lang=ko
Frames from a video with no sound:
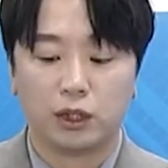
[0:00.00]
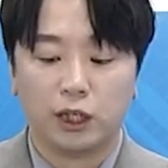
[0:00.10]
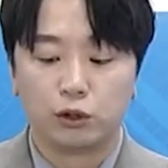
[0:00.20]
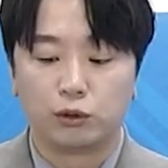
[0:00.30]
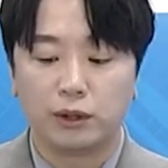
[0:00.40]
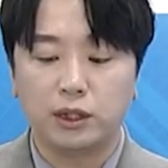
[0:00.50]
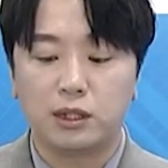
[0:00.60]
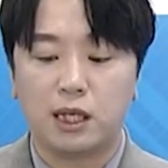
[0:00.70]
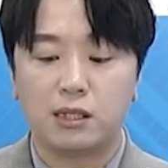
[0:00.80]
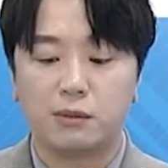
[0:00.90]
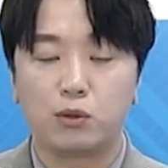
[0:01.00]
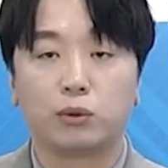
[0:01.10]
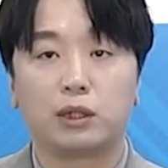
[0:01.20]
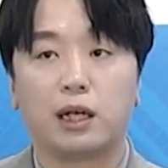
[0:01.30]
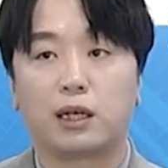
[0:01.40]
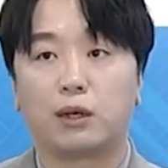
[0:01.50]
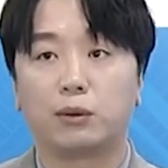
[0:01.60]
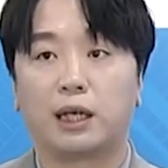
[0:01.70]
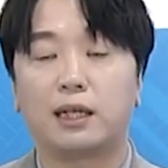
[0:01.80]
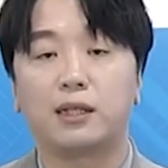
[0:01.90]
두 번째는 샀으면 손실 날 각오는
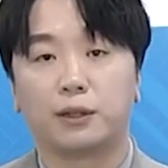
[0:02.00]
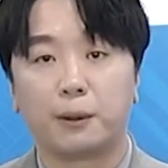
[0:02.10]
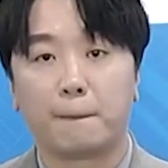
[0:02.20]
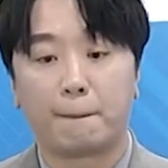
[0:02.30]
하세요.